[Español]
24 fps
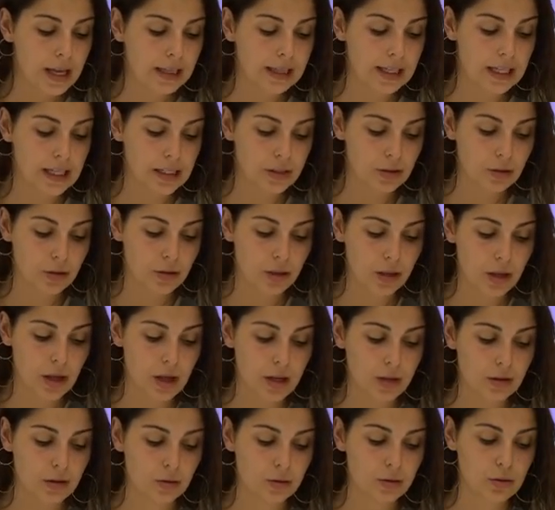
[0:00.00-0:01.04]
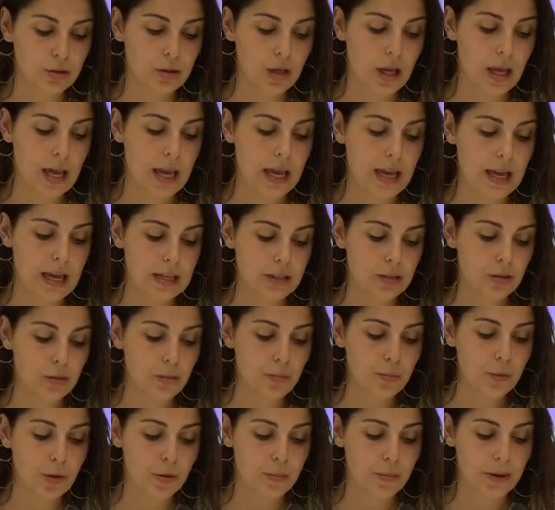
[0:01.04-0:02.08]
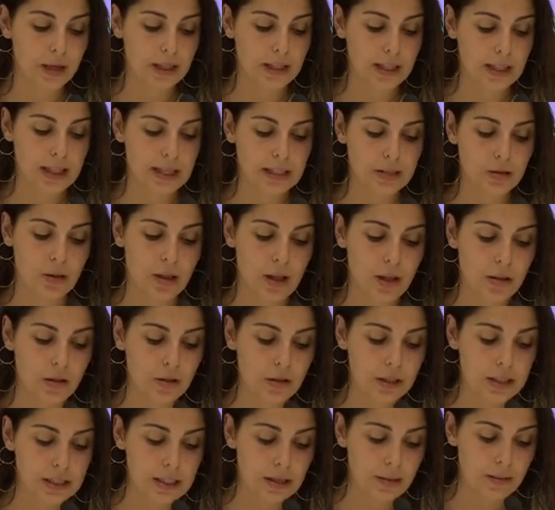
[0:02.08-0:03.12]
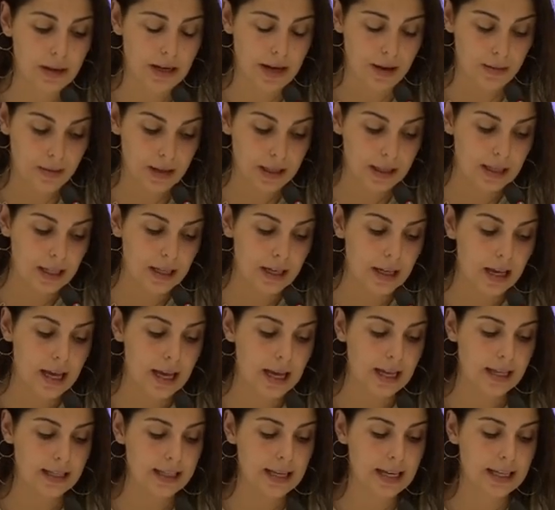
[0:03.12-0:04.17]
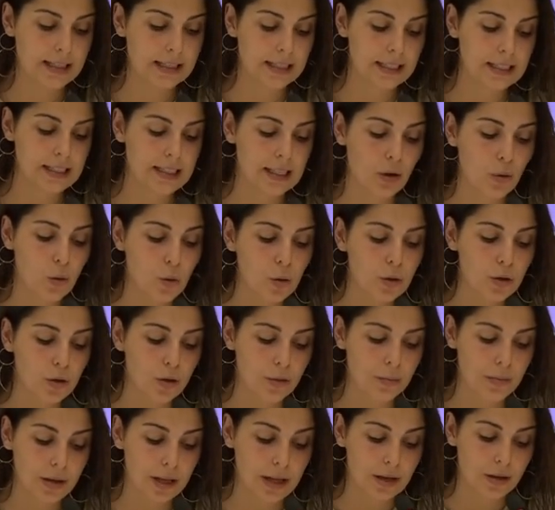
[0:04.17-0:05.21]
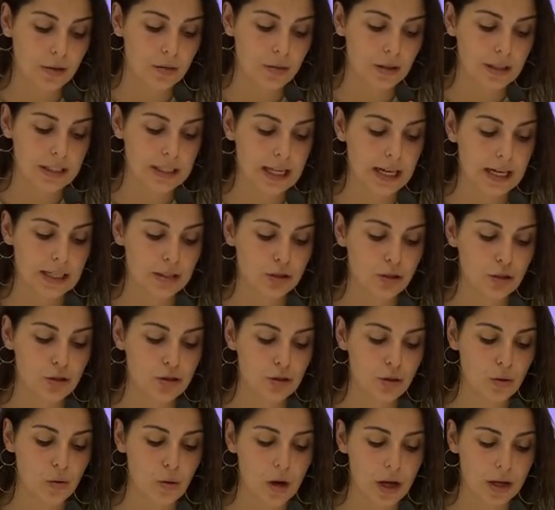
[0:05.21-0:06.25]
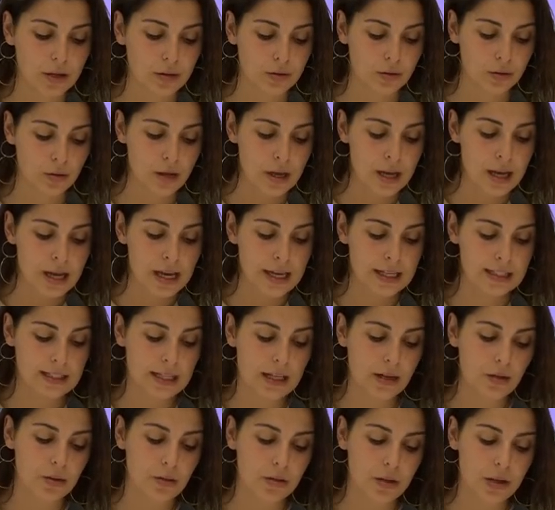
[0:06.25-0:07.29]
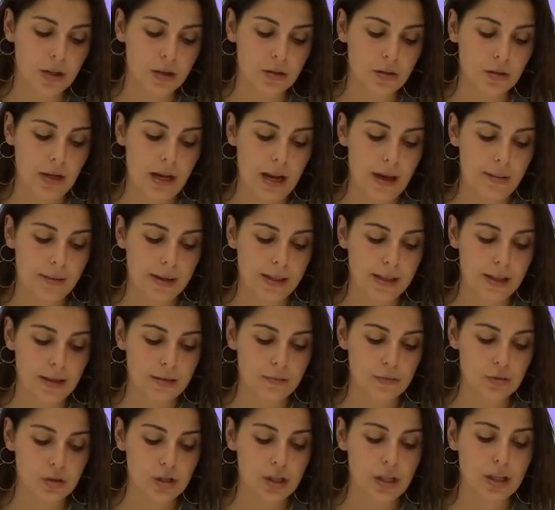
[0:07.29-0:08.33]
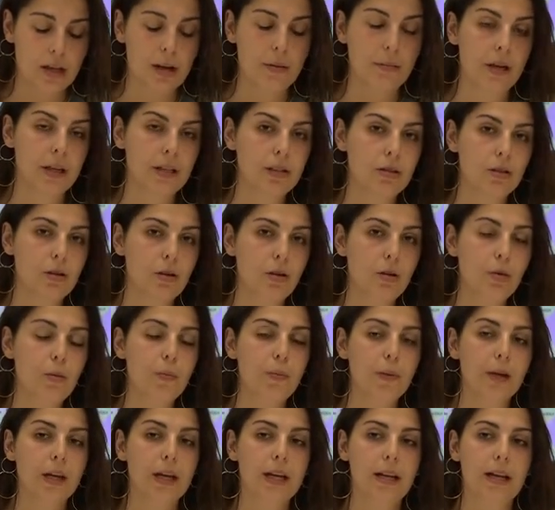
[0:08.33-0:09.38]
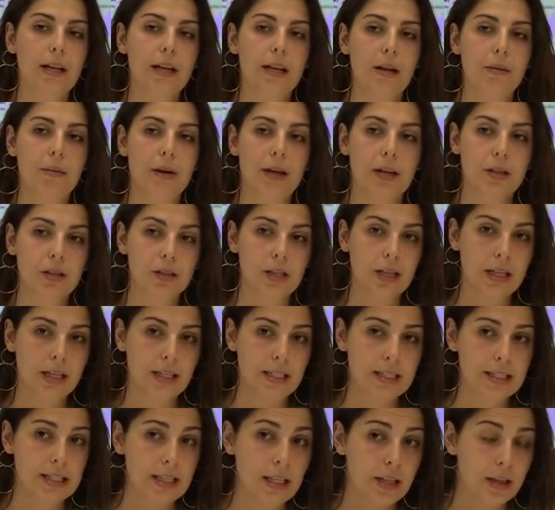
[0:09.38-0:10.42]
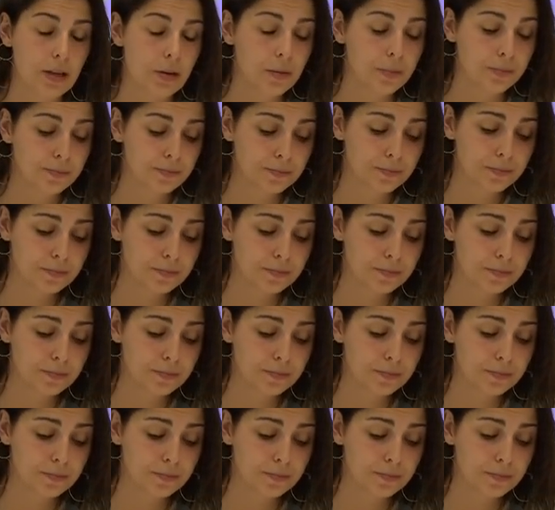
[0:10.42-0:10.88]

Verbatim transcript: Tres conciertos eh, son por parte de asociaciones de Benavente. El día 3 de julio, miércoles, a las 8 y cuarto, está el concierto de la banda de música Maestro Lupi en el barrio San Isidro